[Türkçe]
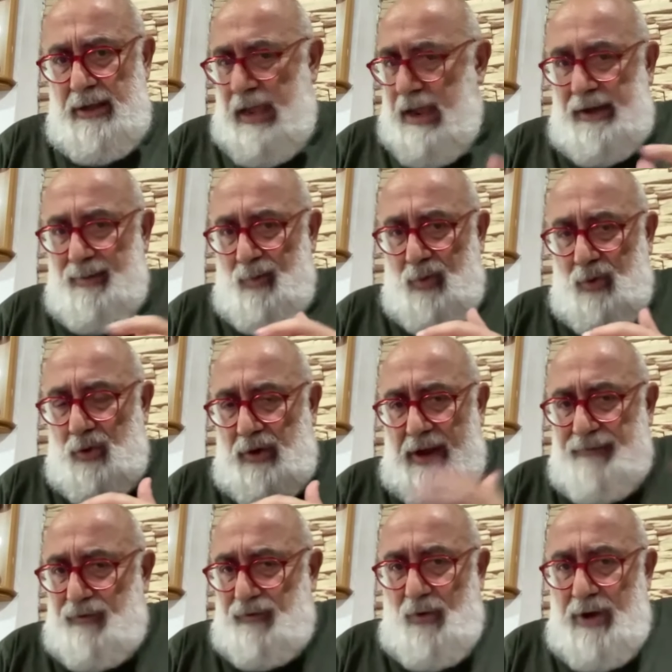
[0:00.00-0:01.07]
Yani bu
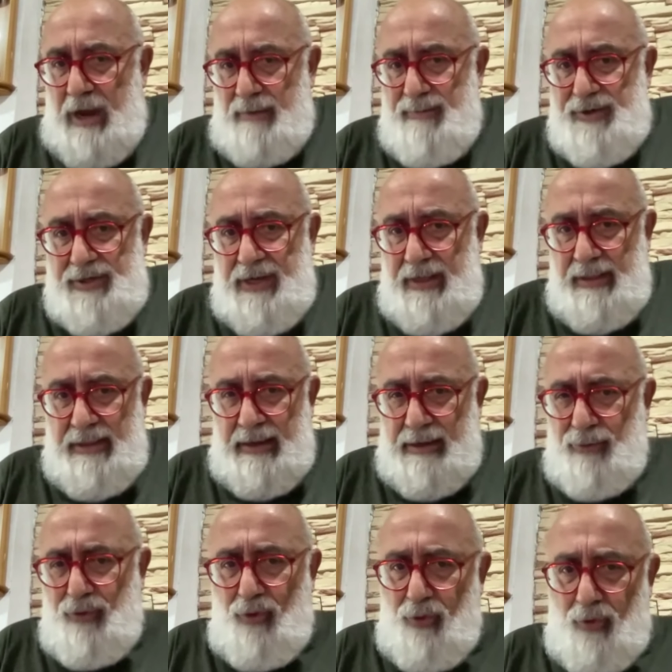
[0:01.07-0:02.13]
rasyonel bir şey
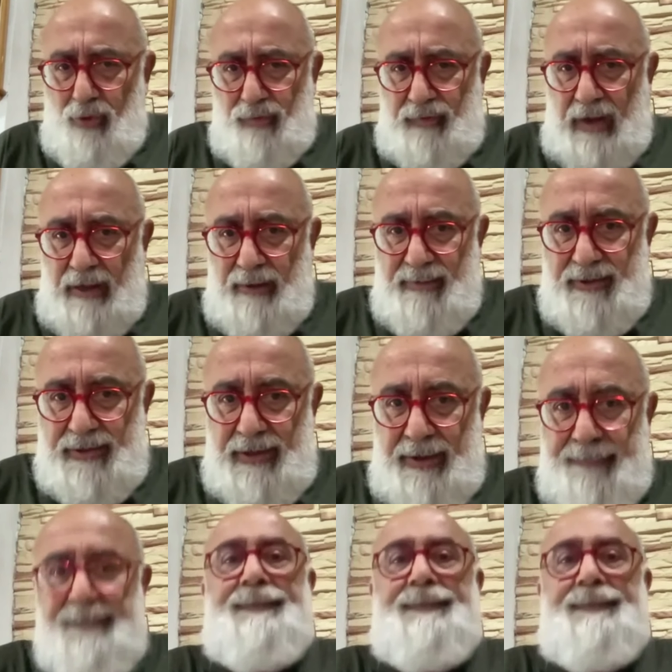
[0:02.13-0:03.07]
değil, duygusal bir şey.